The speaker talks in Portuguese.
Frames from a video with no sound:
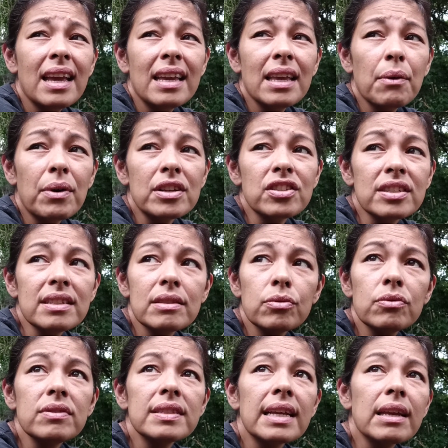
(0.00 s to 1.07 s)
E eu acho que
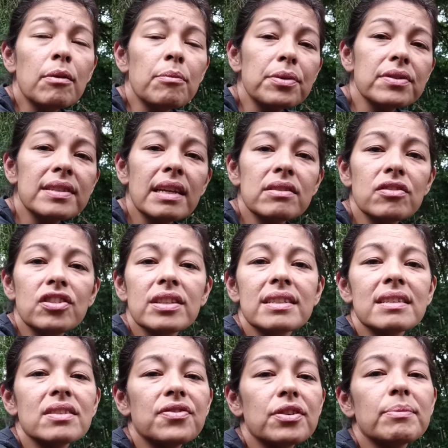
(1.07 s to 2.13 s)
tudo isso aqui é um processo de
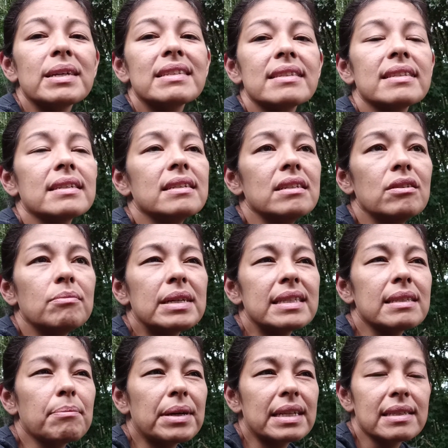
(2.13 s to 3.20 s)
transformação, uma
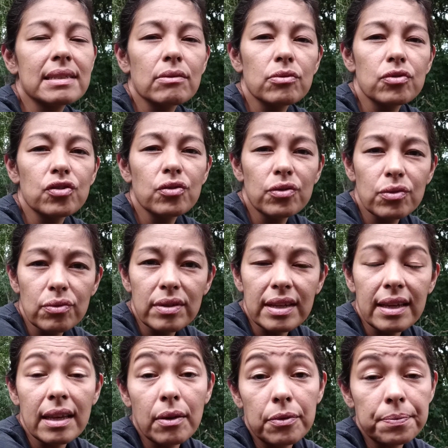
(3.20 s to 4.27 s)
separação do joio e do
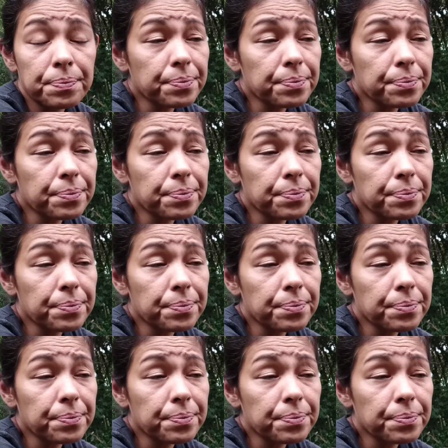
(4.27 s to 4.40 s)
trigo,